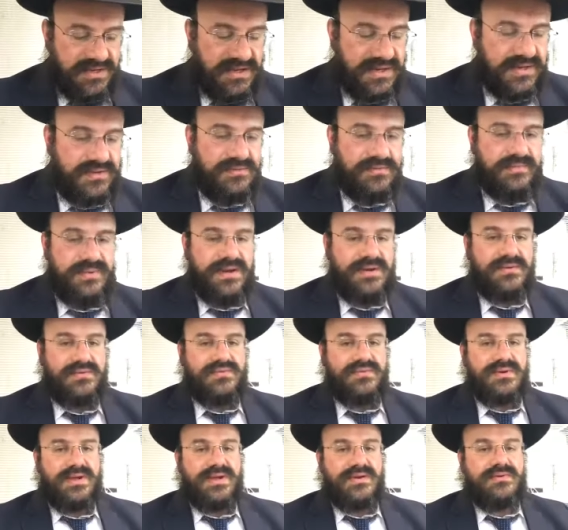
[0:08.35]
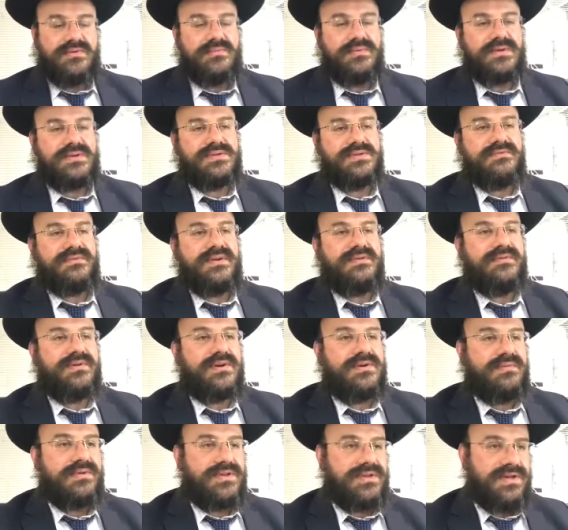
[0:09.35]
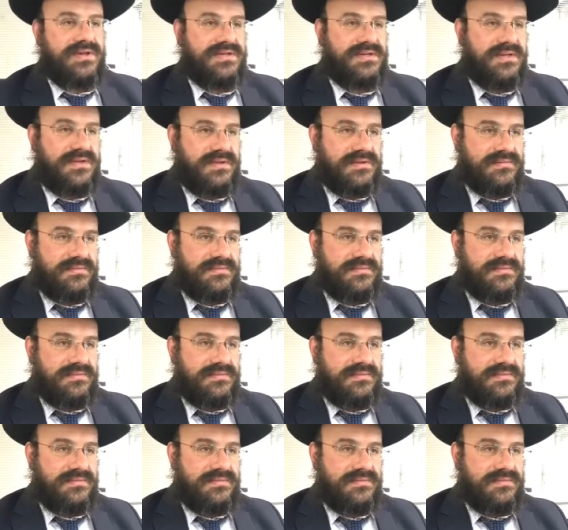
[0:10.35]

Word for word: qui nous parle de toutes les récompenses qu'on va avoir comme un sera là.